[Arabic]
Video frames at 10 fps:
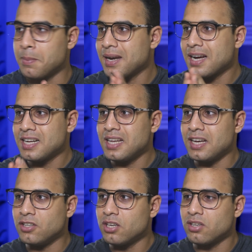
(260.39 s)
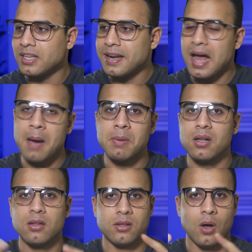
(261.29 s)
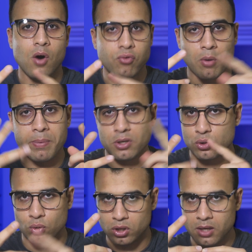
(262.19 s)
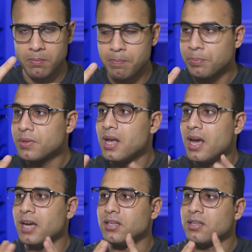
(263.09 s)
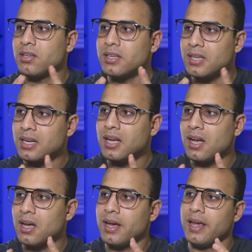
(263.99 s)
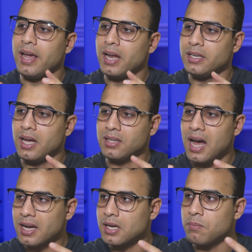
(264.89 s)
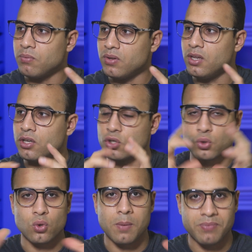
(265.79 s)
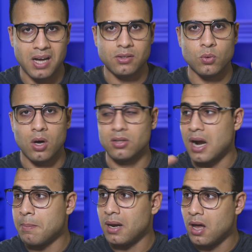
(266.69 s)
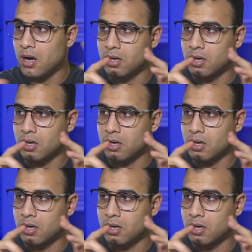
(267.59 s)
يبقى انا كده قدرت ان انا اعمل توافق بين الصوتين قدرت ان انا آه، يعني اتحكم في الصوره بتاعتي واقدر اعمل لها